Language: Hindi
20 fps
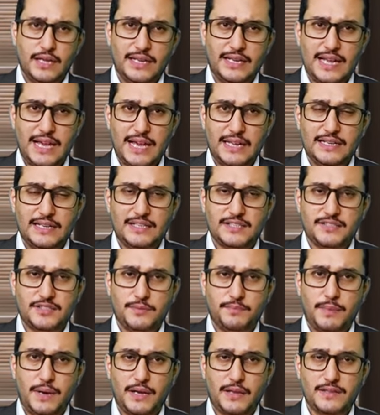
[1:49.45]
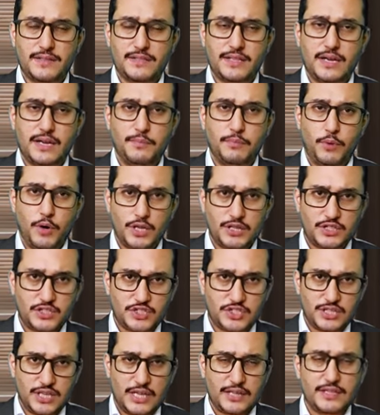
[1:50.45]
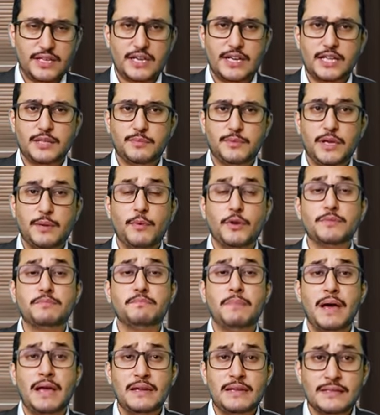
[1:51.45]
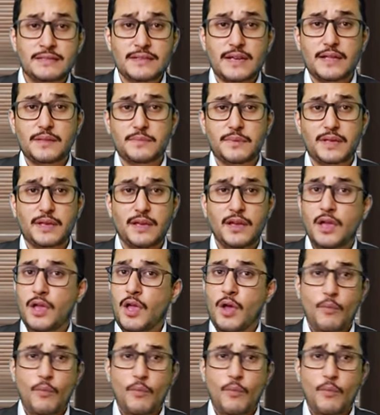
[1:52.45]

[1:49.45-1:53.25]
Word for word: एनालिस्ट इन पाकिस्तान बहुत शानदार आदमी है बहुत बैलेंस्ड आदमी है